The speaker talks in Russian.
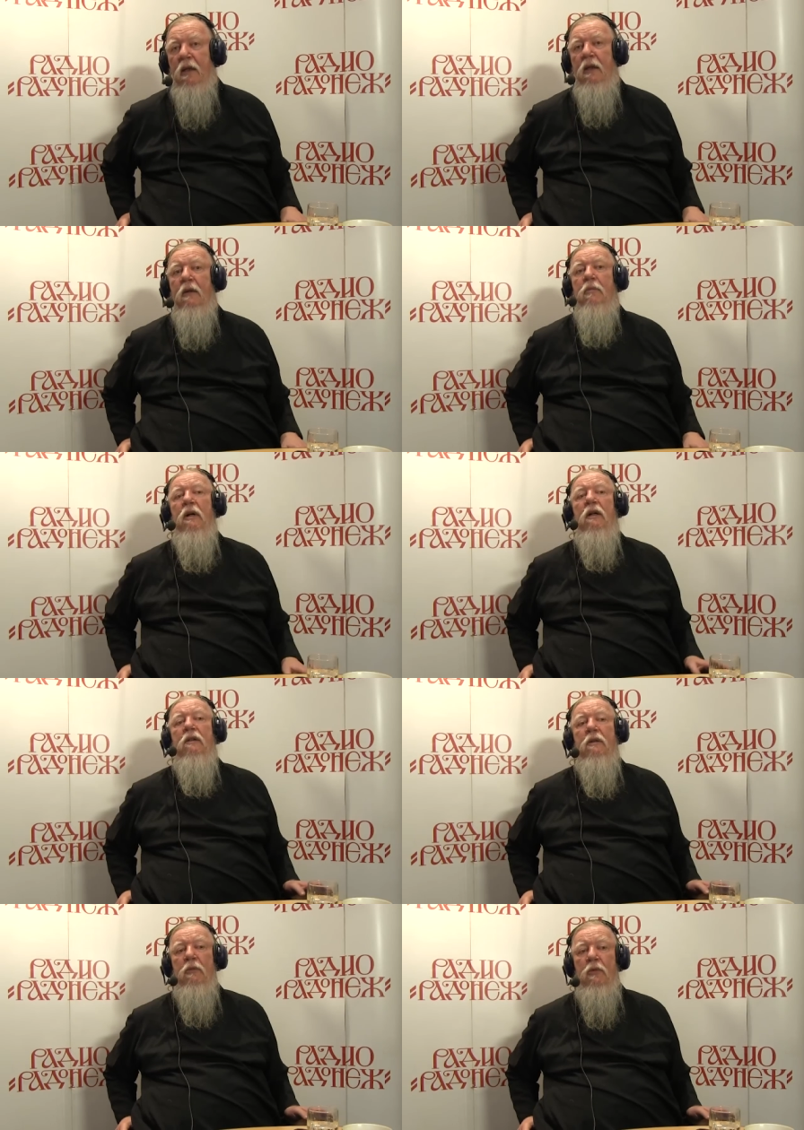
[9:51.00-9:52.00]
И
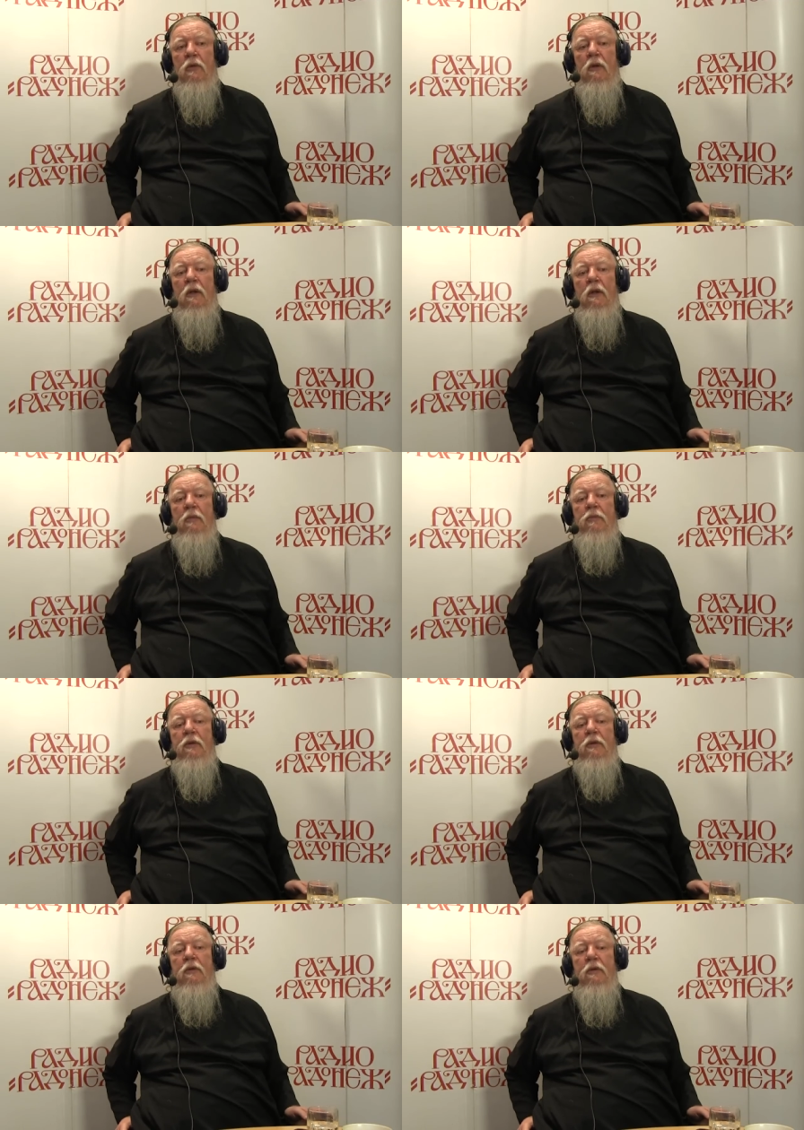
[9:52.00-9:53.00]
поэтому,
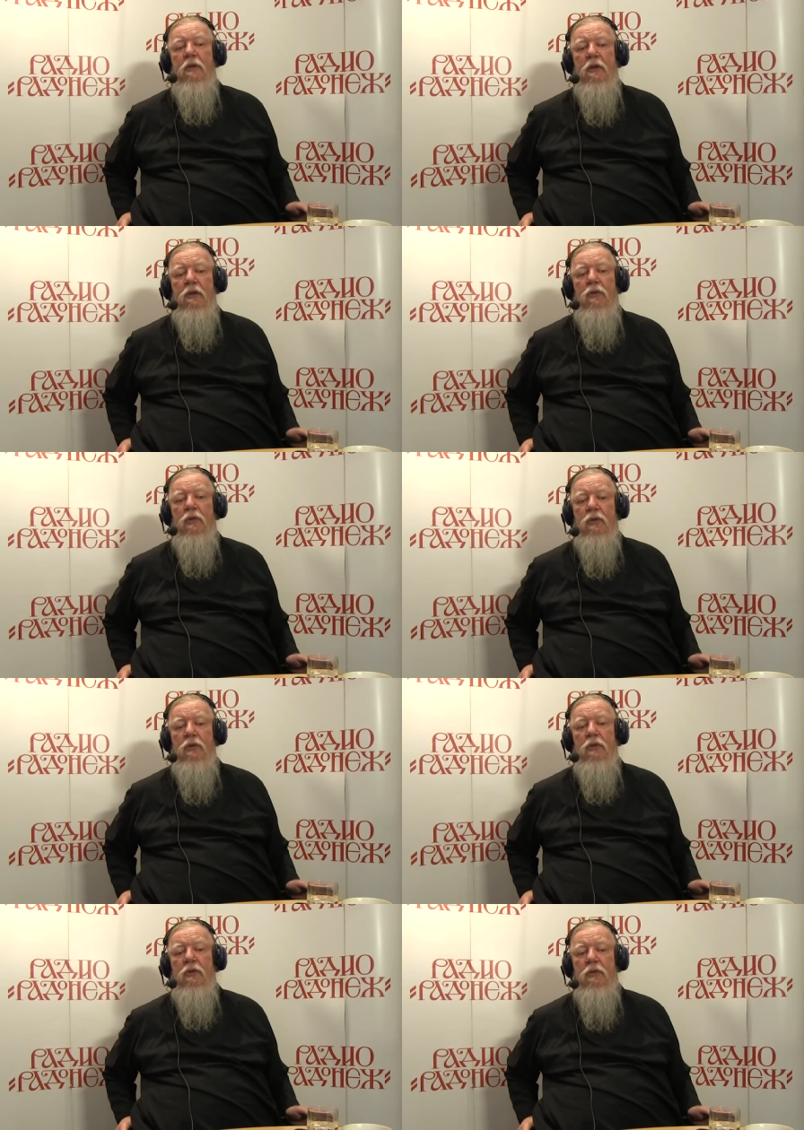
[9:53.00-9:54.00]
говорит,
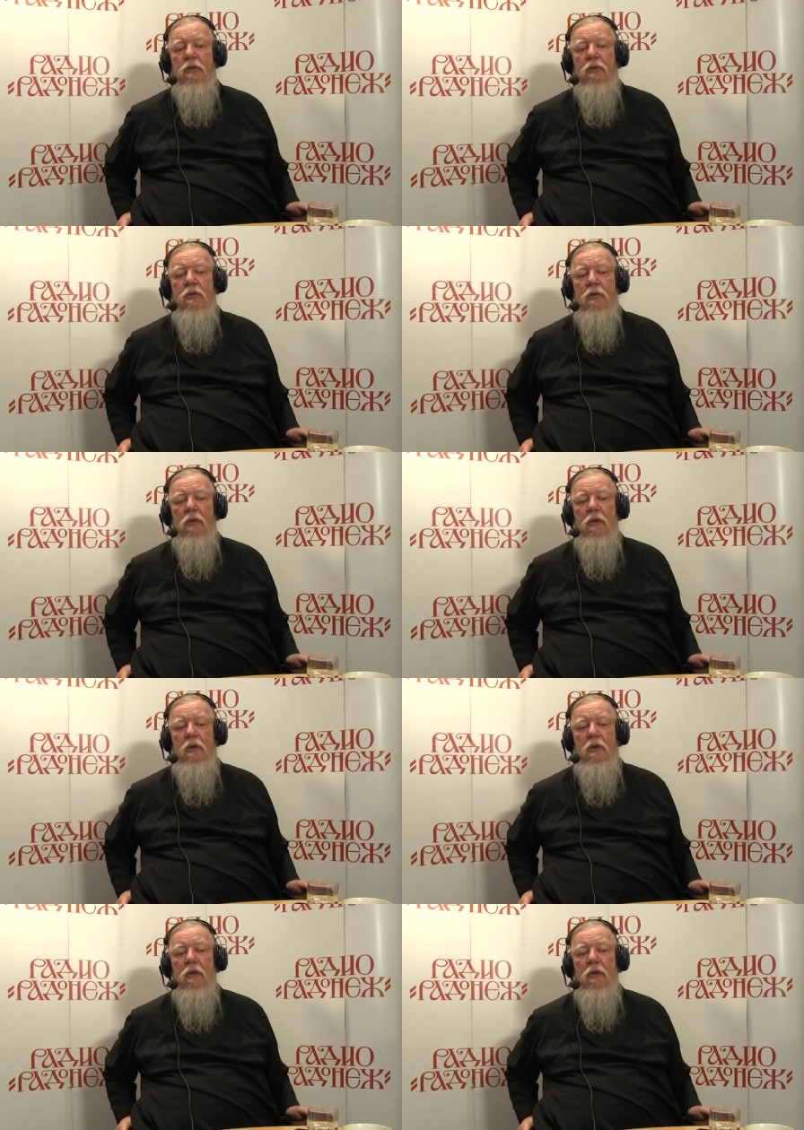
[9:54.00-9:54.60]
вот, э,